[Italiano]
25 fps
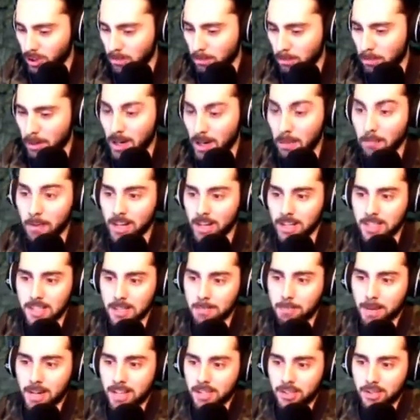premere
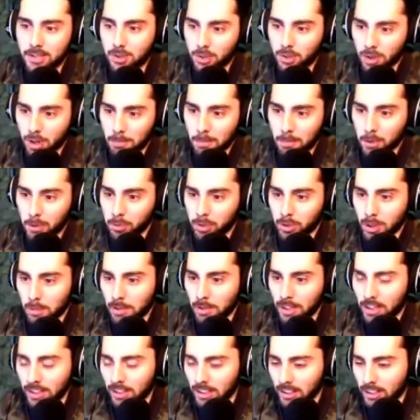spazio
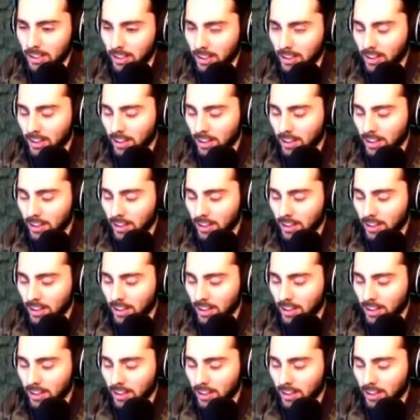ripetutamente